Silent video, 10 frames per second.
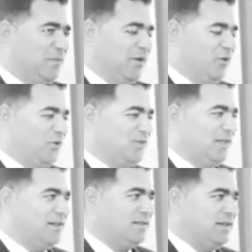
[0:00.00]
zaman
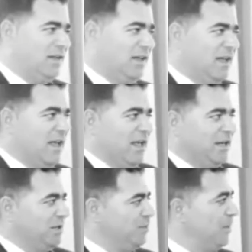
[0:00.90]
gösterecek.
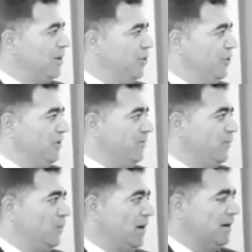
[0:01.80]
Şimdi bakıyorum
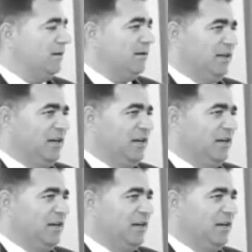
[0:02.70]
fuarda